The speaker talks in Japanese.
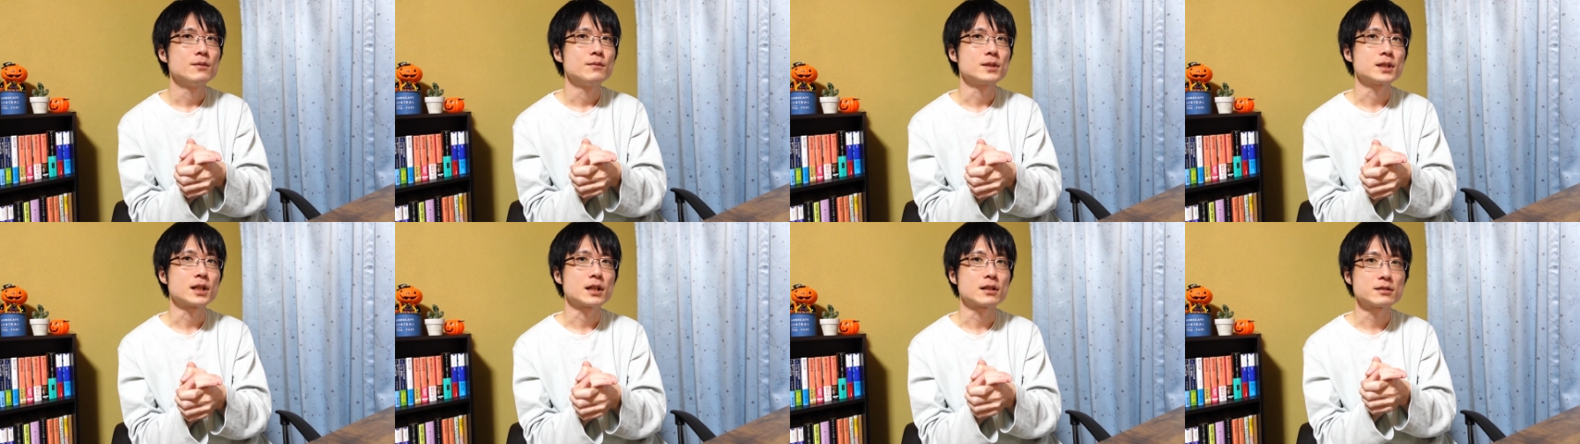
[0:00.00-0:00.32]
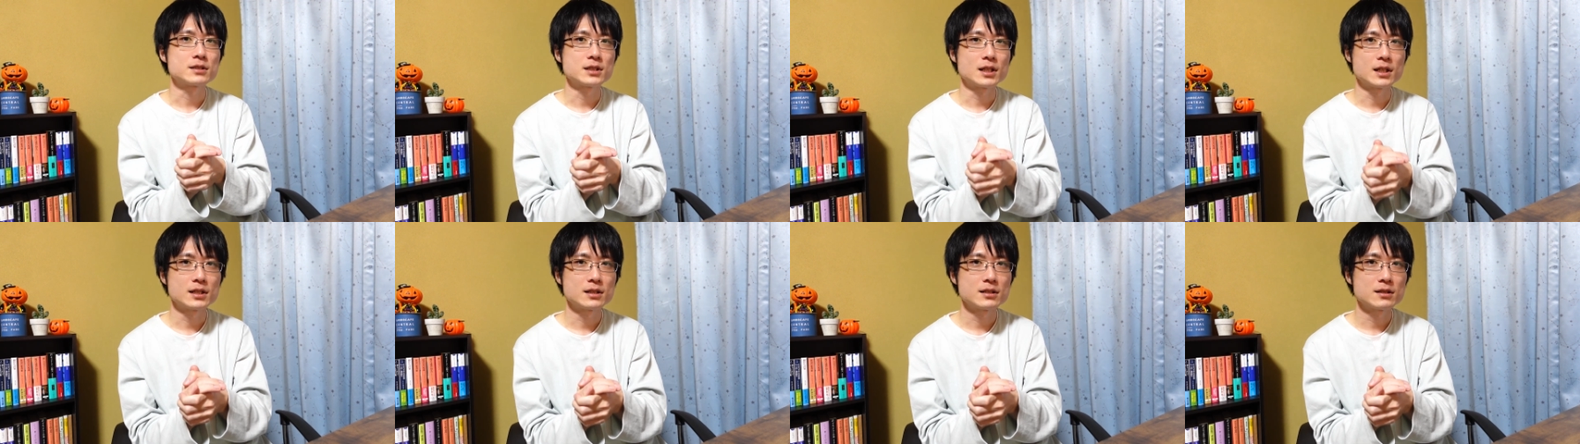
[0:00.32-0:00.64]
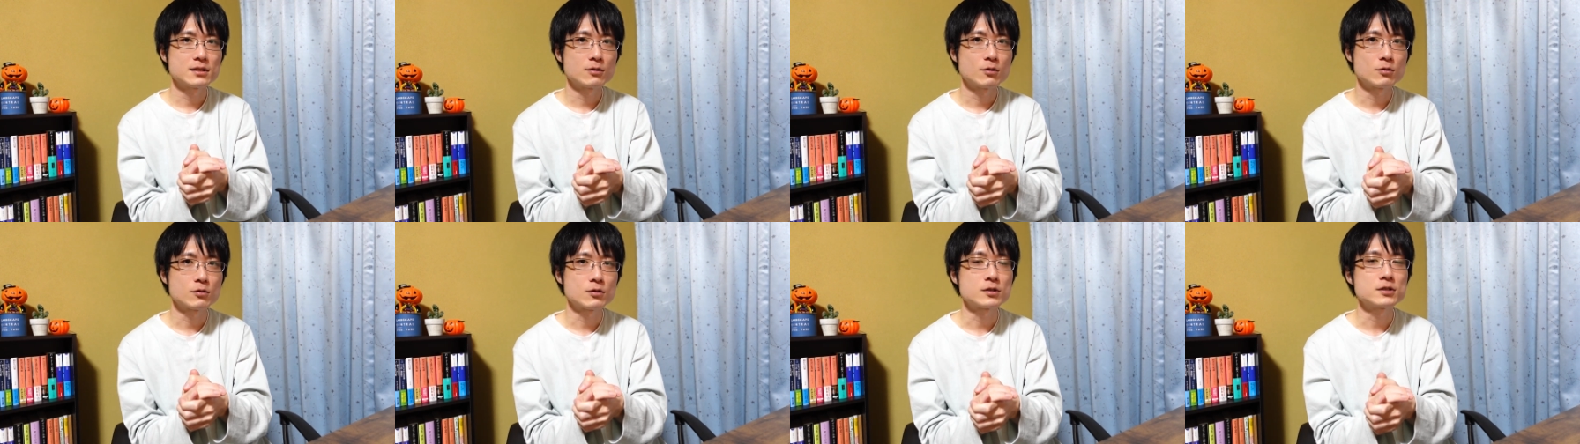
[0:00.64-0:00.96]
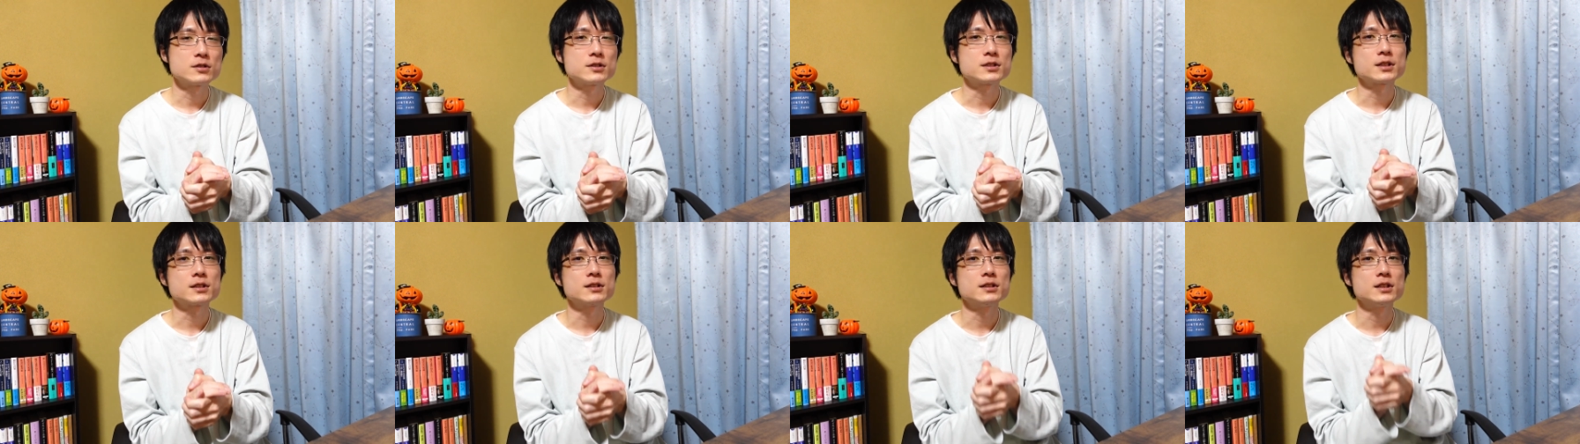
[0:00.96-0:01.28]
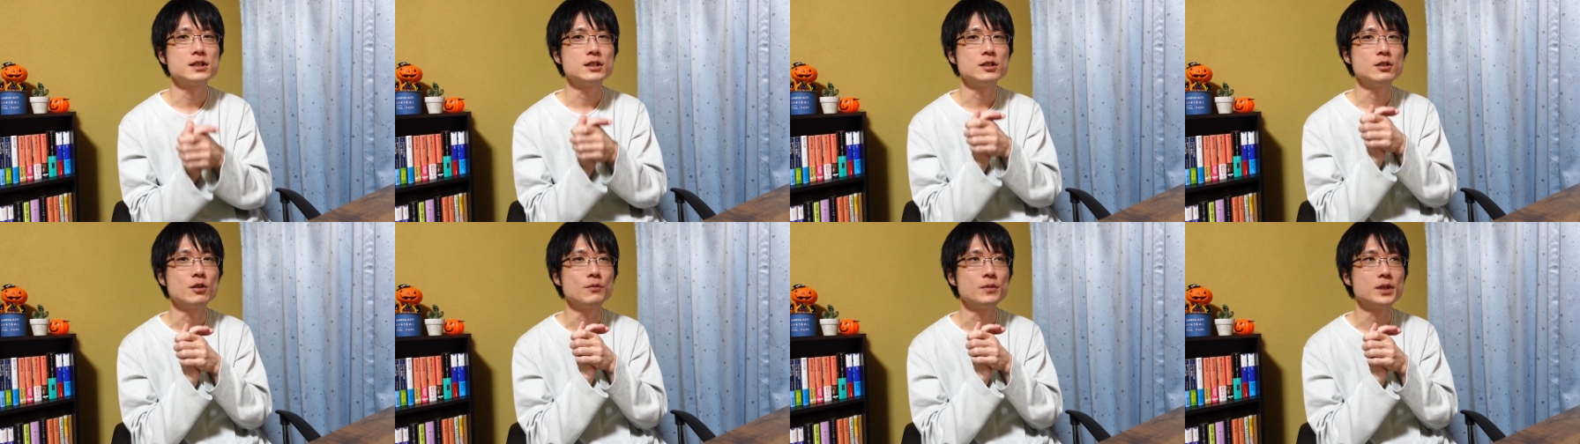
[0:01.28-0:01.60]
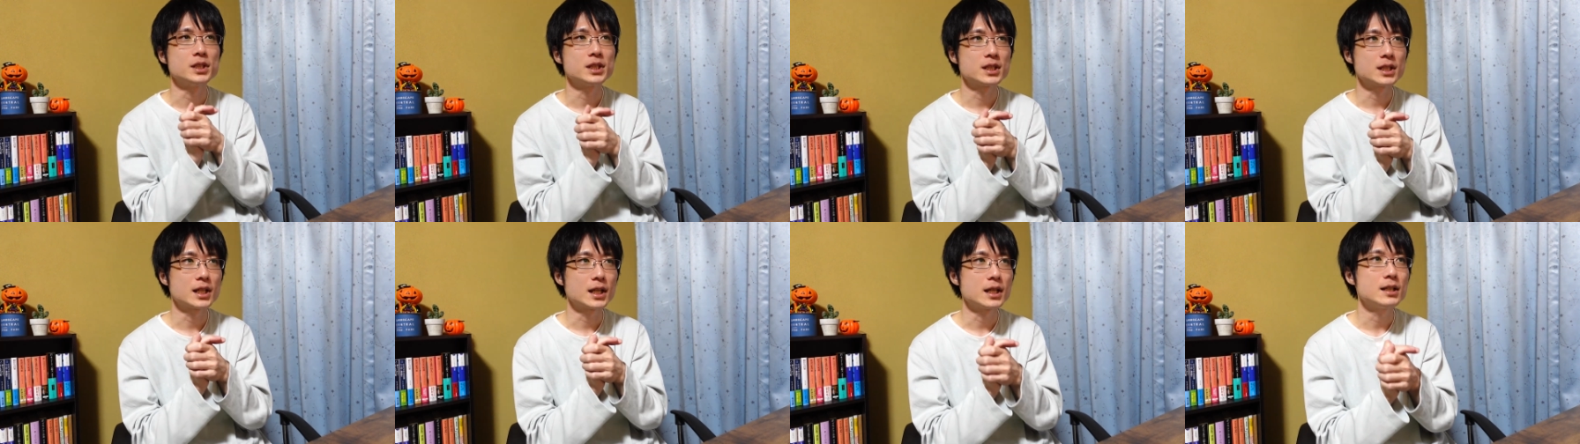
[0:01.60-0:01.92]
たくさん今年の作品読み
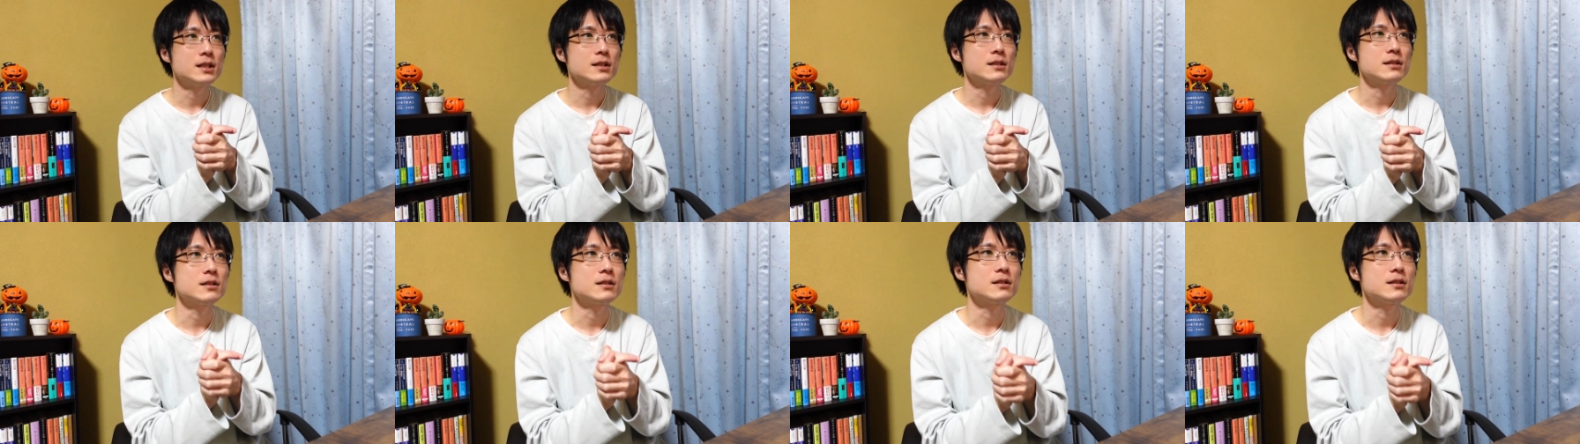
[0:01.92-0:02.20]
たいっ